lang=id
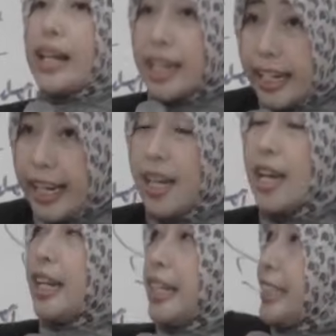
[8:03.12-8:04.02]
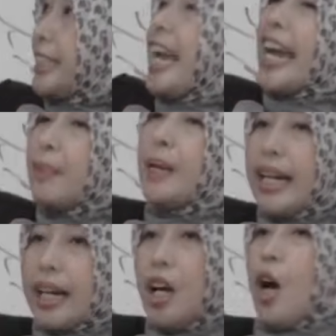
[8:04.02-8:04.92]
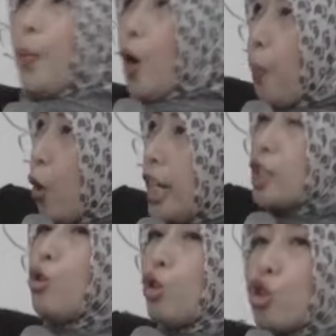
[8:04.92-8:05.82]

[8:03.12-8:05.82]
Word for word: luar negeri disediain bener propolis